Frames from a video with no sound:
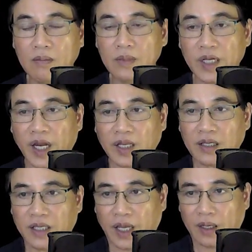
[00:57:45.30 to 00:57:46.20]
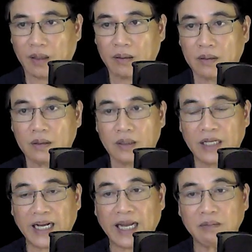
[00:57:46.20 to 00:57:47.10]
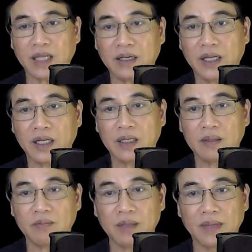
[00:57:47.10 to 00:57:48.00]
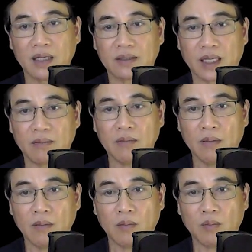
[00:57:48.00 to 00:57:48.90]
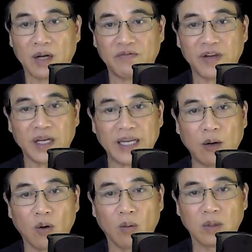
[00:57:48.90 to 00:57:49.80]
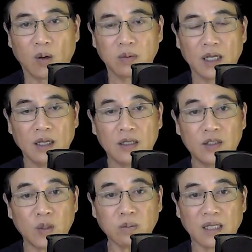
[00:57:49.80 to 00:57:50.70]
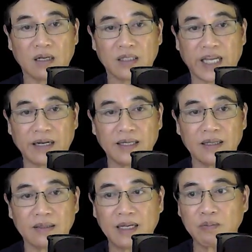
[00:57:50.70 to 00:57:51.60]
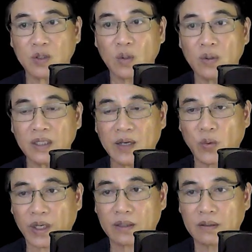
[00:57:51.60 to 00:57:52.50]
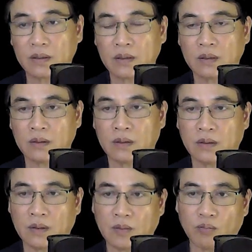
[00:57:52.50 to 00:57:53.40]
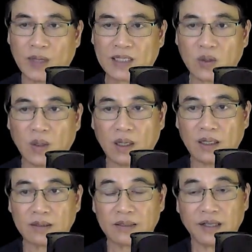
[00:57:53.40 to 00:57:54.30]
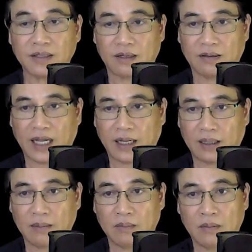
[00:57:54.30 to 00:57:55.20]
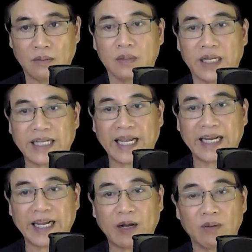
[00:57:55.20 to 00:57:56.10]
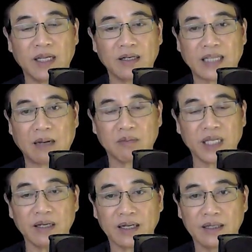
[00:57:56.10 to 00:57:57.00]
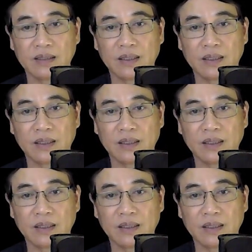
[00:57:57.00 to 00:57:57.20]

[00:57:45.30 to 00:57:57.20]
Nghe như vậy, cả đám thanh niên mới bừng tỉnh mà phi vào hùng hục, xúc từng xẻng đất lấp xuống cái huyệt. Bà Thoa thấy sự lạ, lại càng gào lên thảm thiết hơn,